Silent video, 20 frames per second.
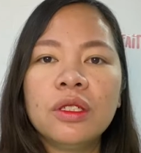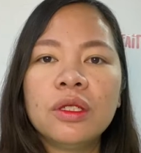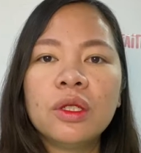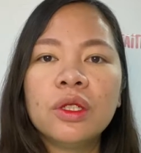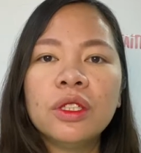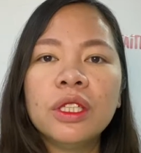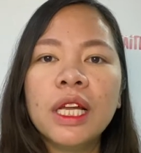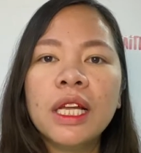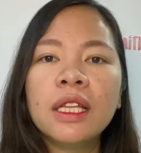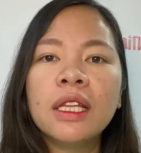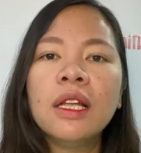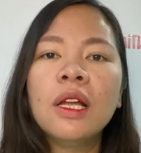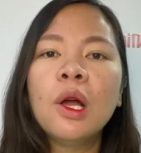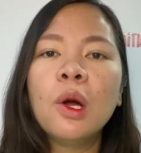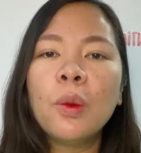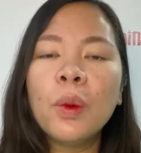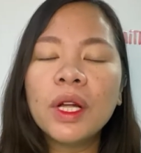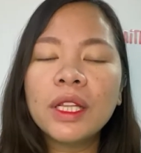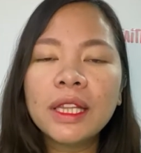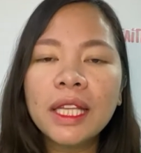so that
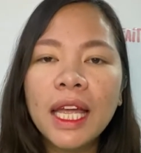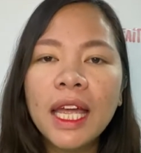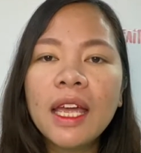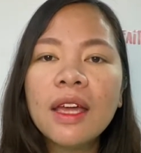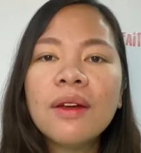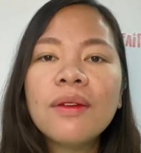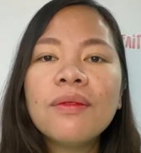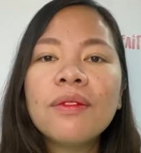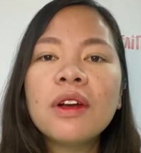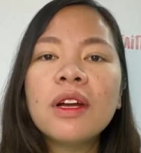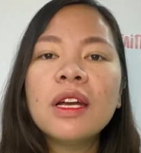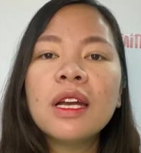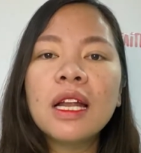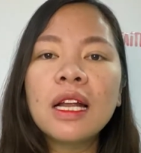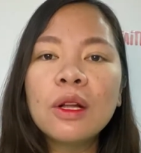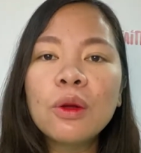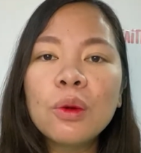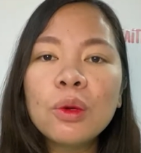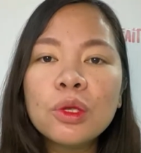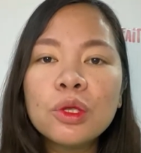whatever na
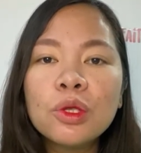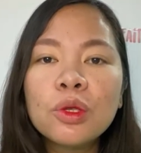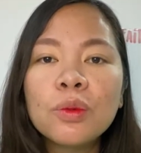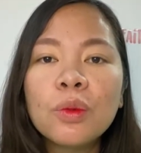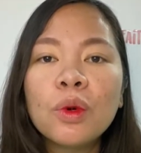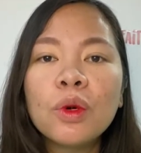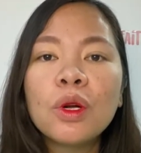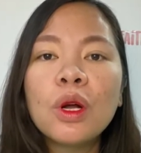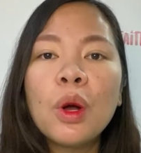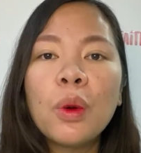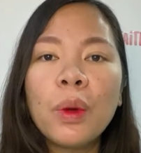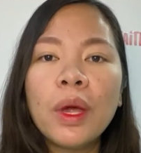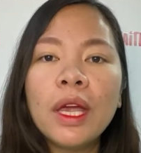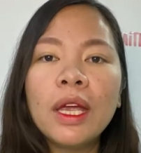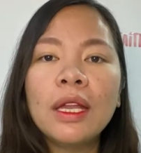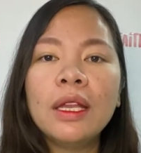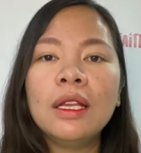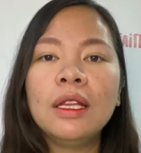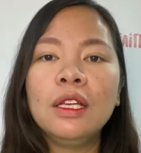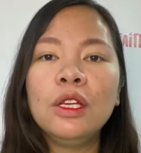gusto mong
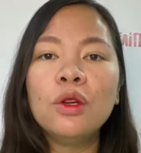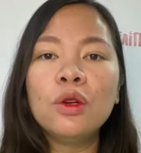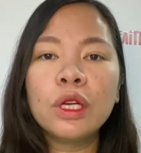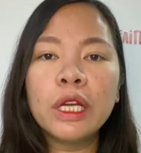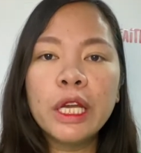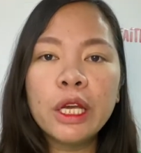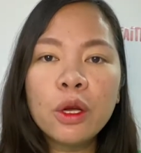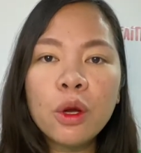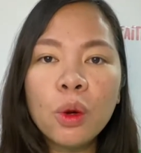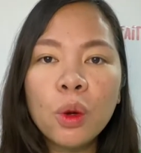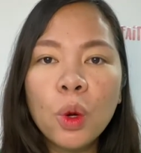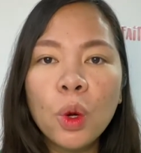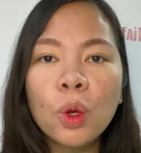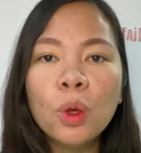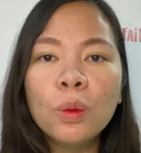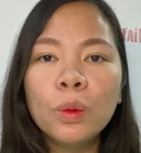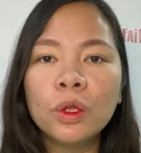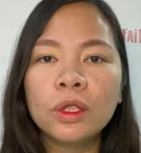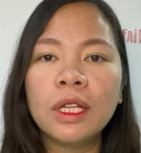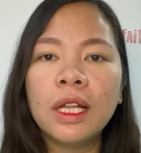gawin, yung
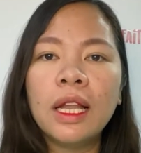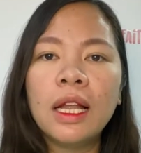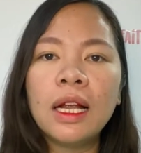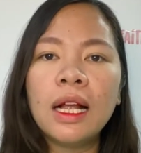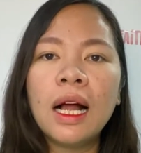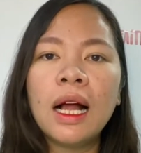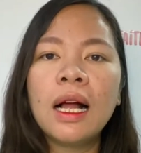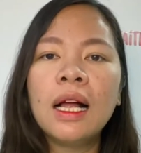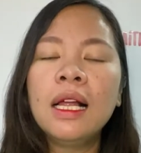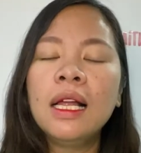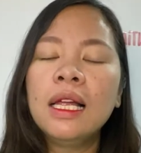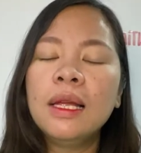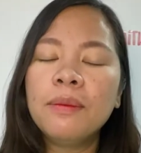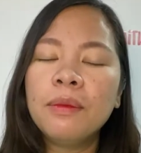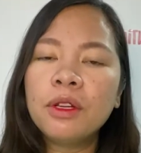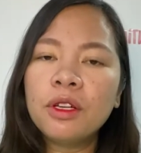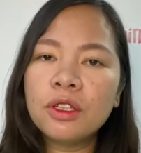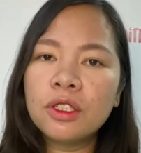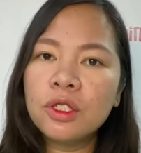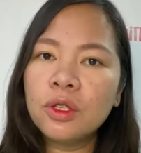i-goal mo talaga.
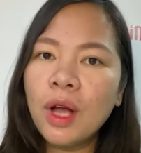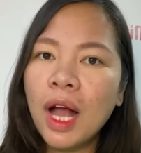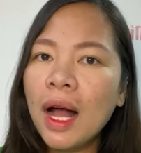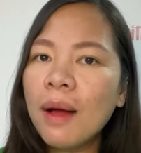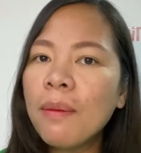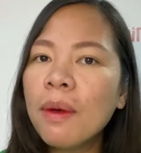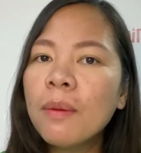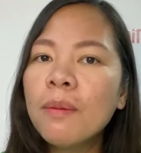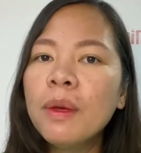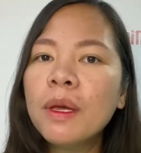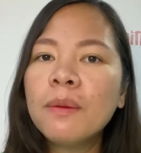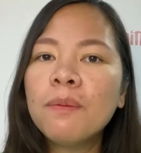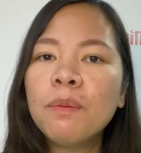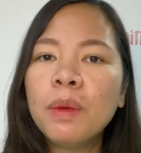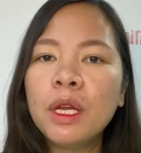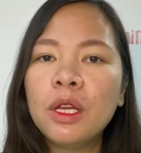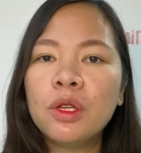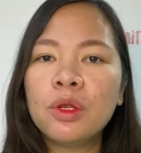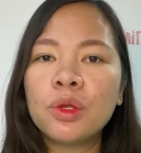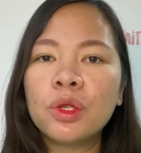Because you have a big
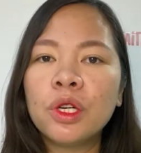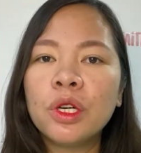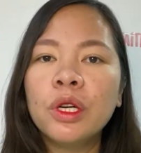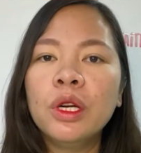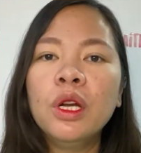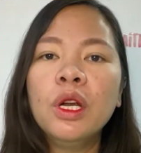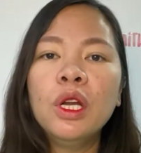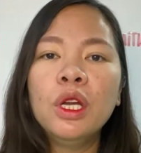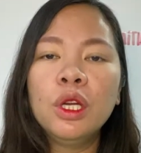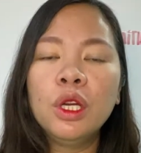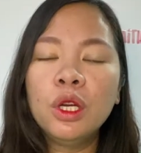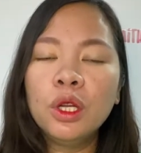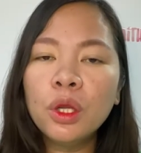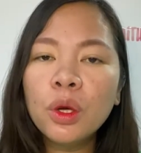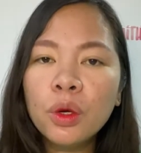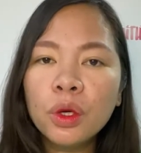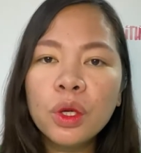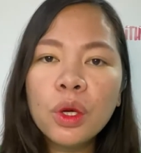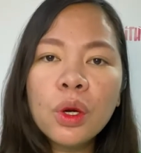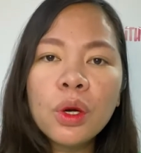picture, you
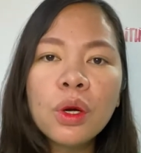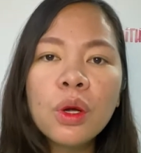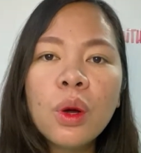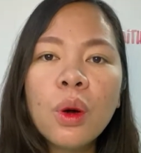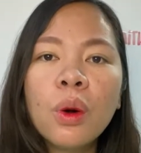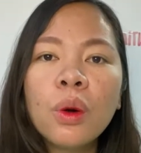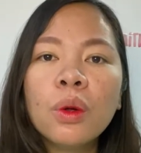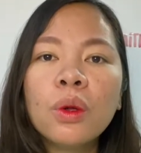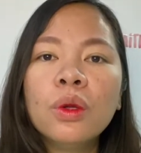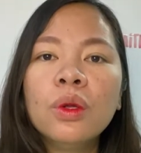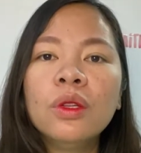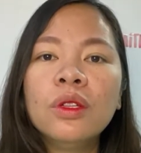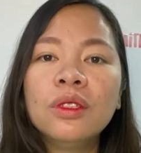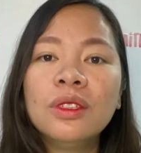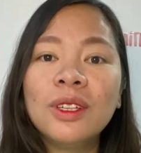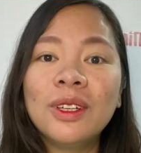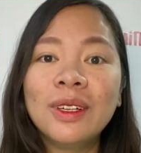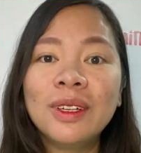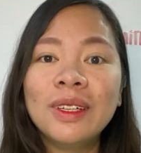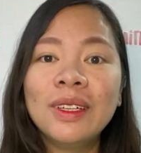know your goal,
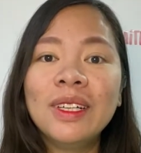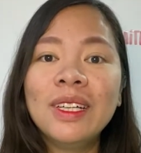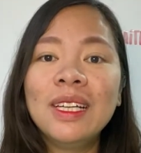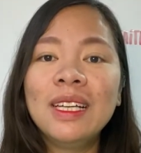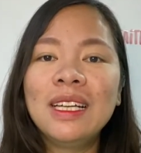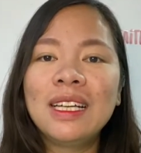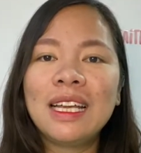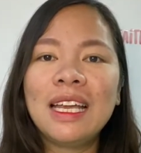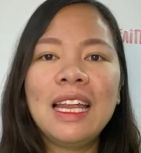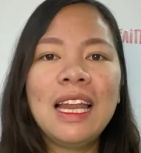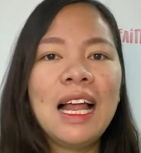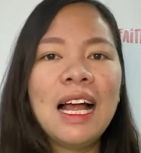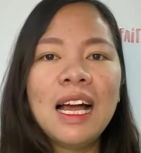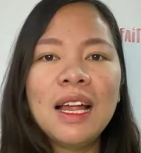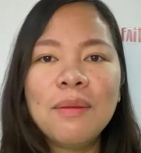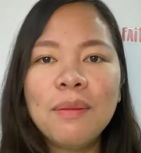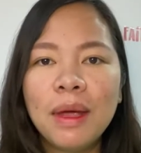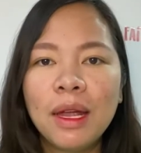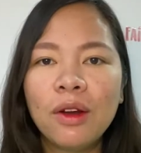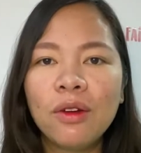no?
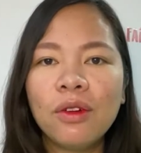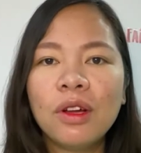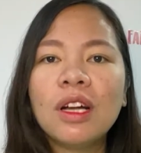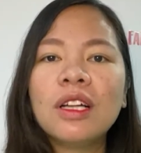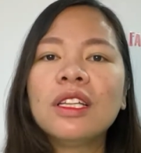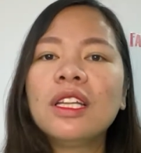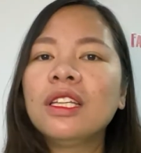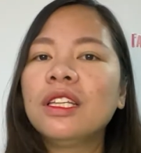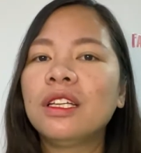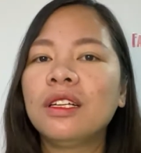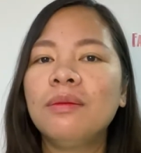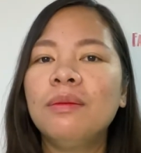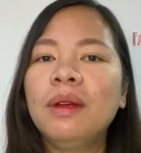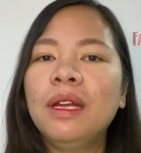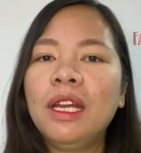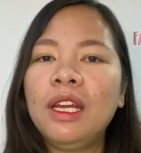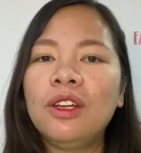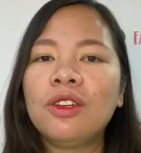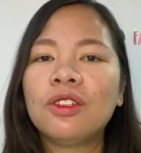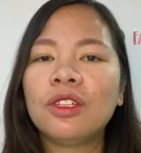Kailangan meron kang
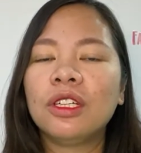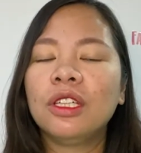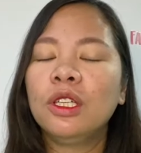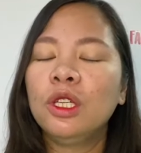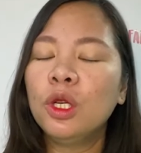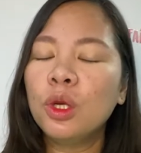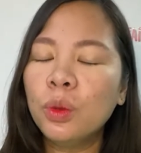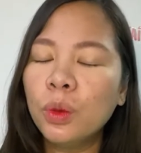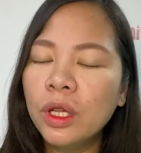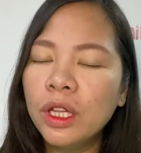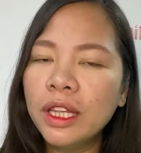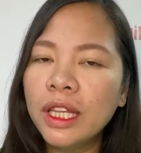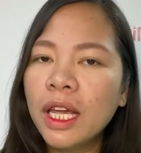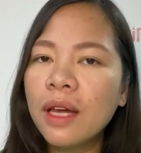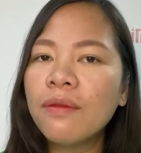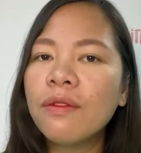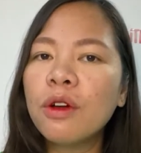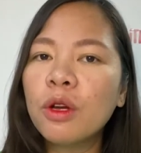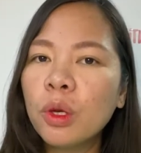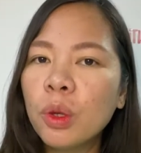determination. You will
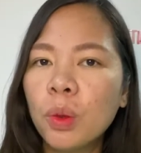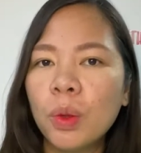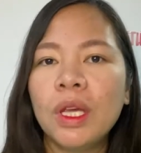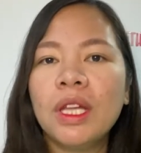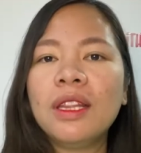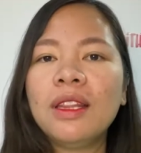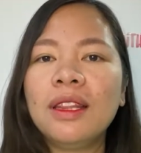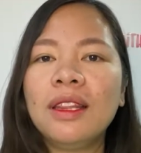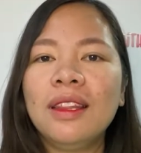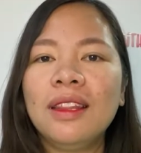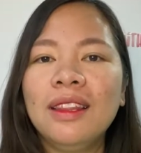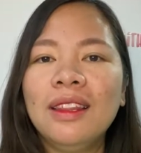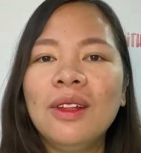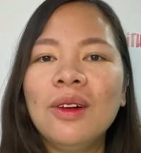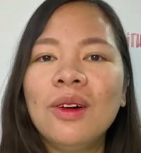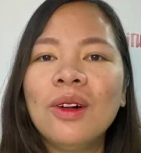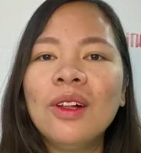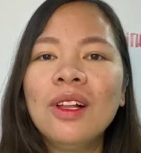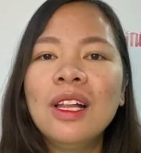never quit, no?